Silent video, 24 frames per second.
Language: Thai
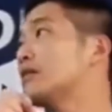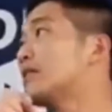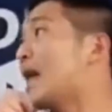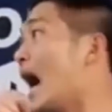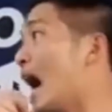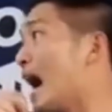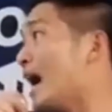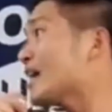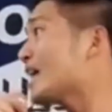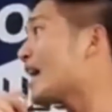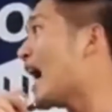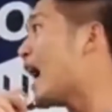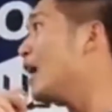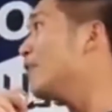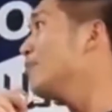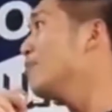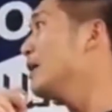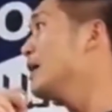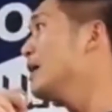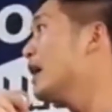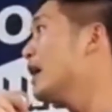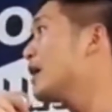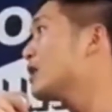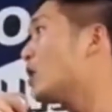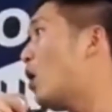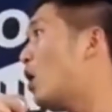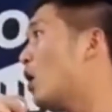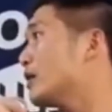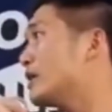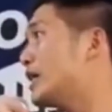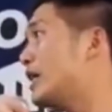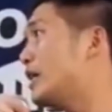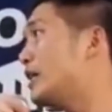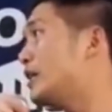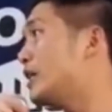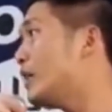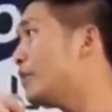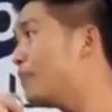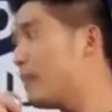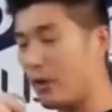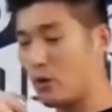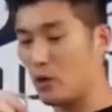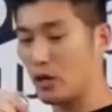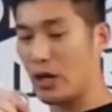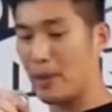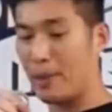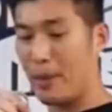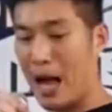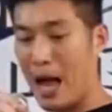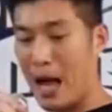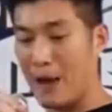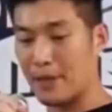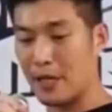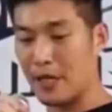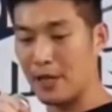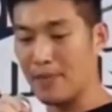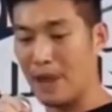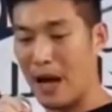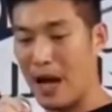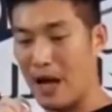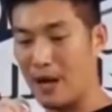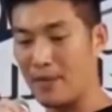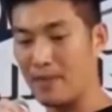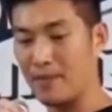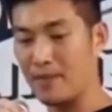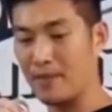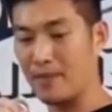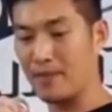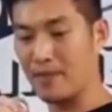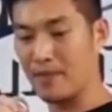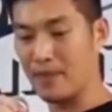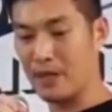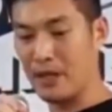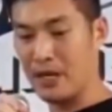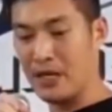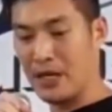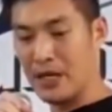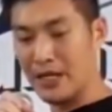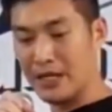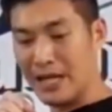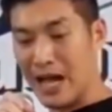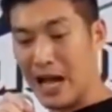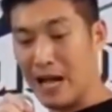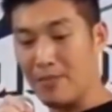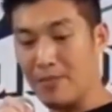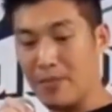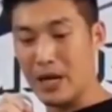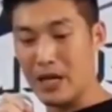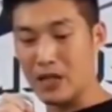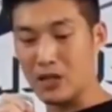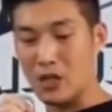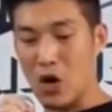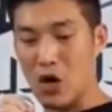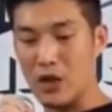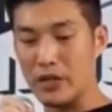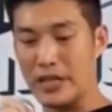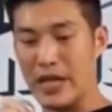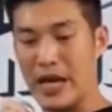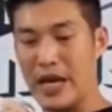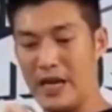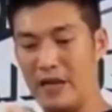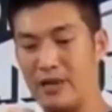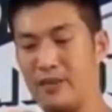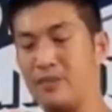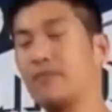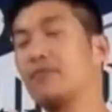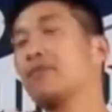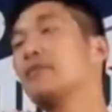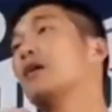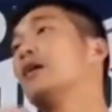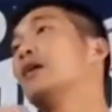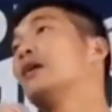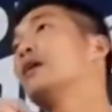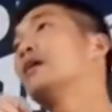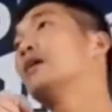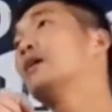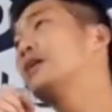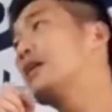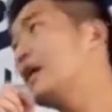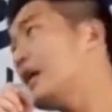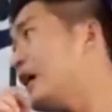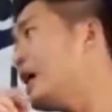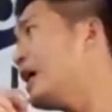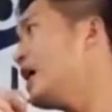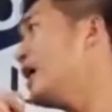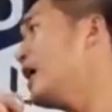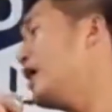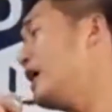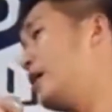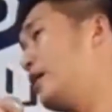สร้างการเมืองท้องถิ่นที่มีคุณภาพขึ้นมาการองท้องถิ่นที่